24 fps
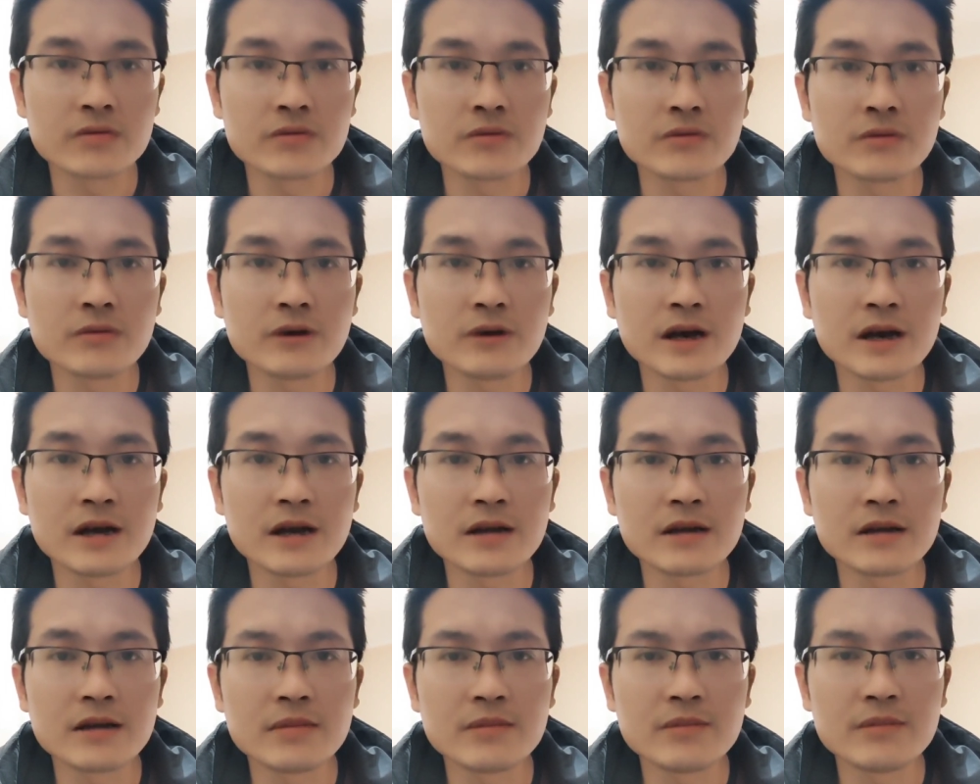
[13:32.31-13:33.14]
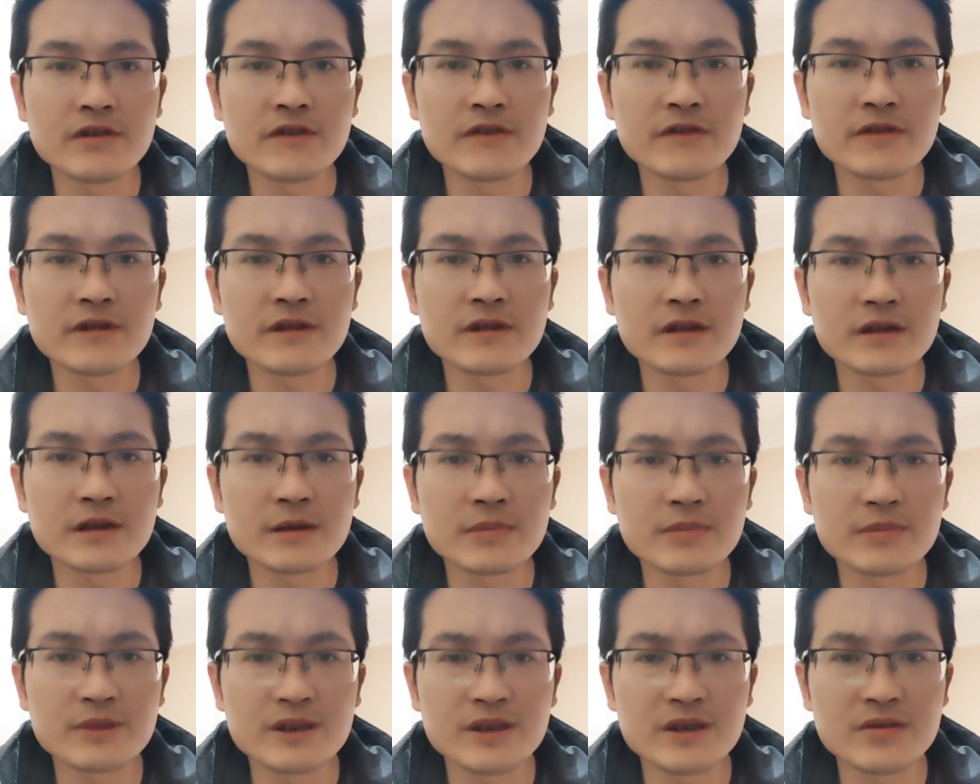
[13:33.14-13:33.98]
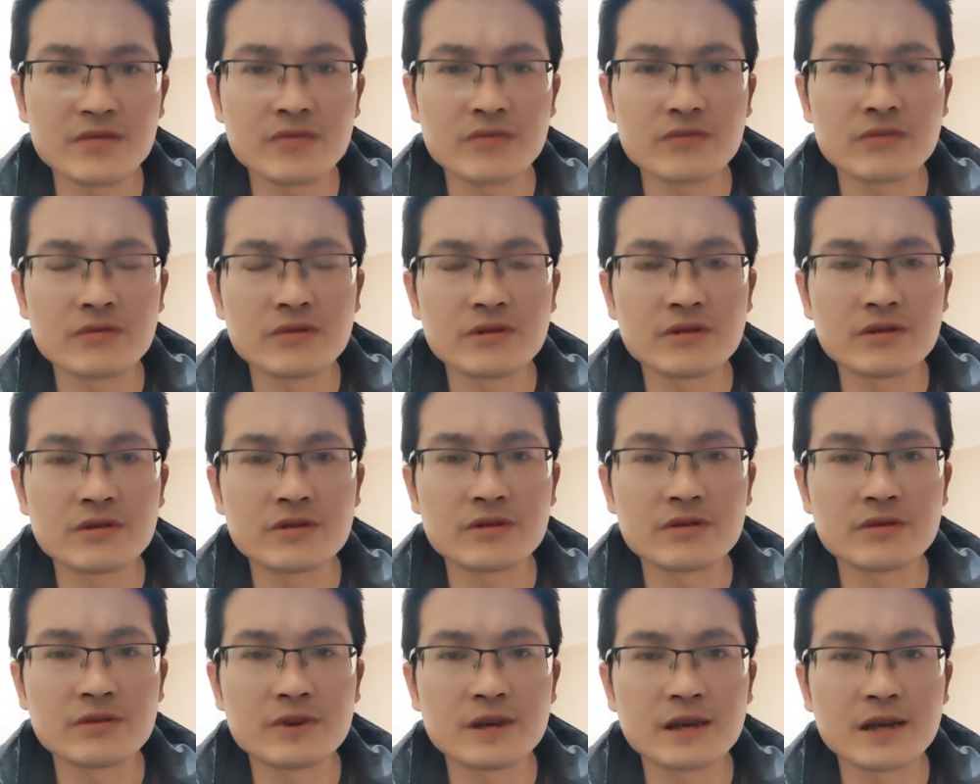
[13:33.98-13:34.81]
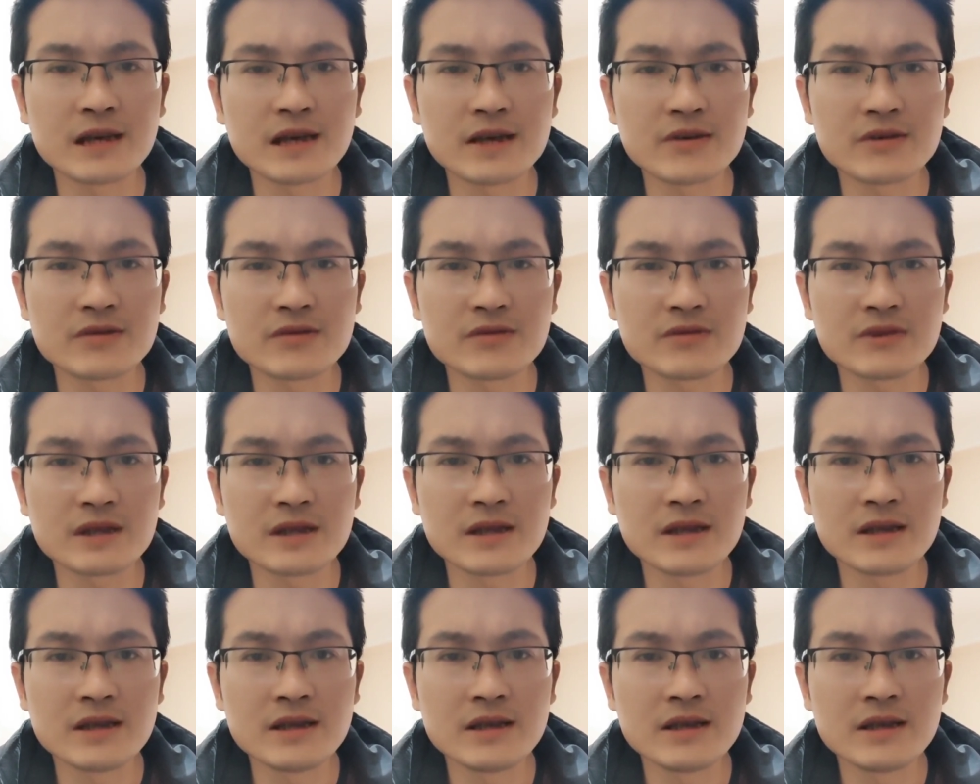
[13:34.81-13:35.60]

中华蜜蜂的这个鼻祖就是我们甘肃的，